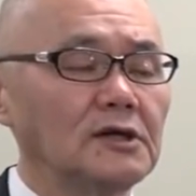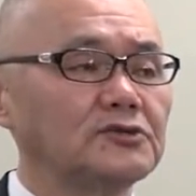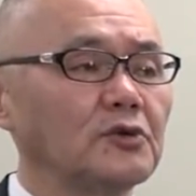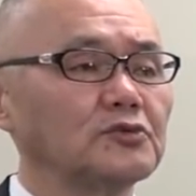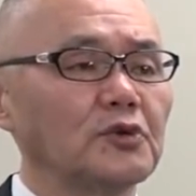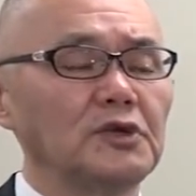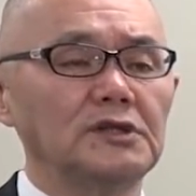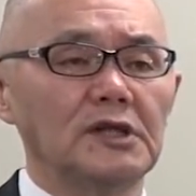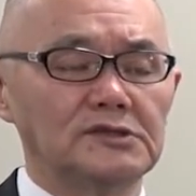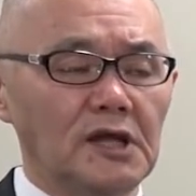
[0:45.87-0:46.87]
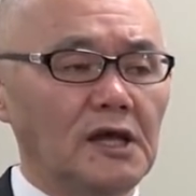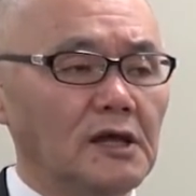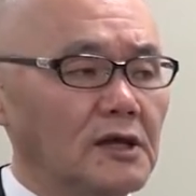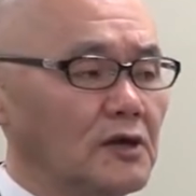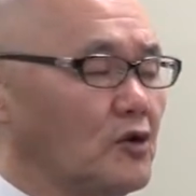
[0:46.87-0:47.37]
その時にですね
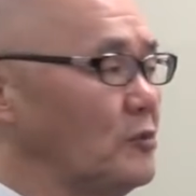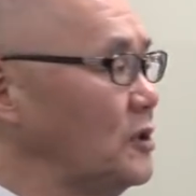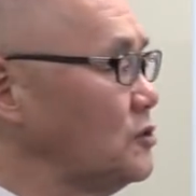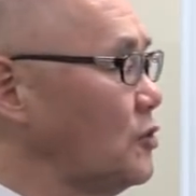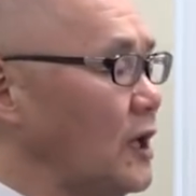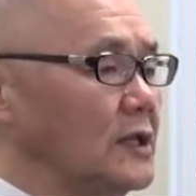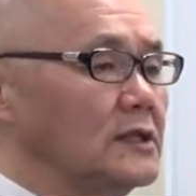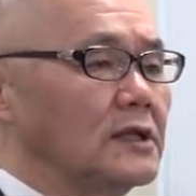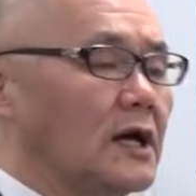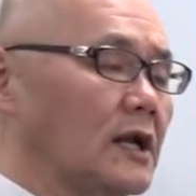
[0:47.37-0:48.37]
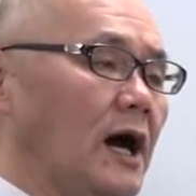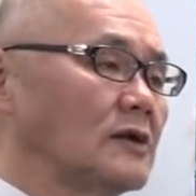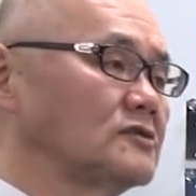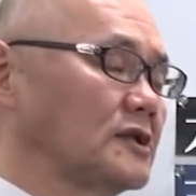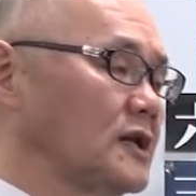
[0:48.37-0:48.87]
コメント欄からあ
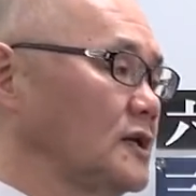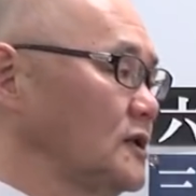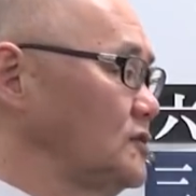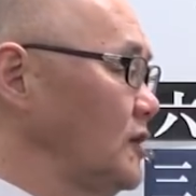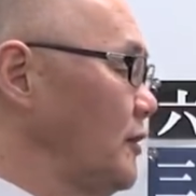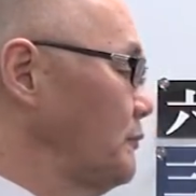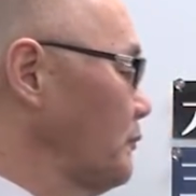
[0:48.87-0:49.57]
る方がですね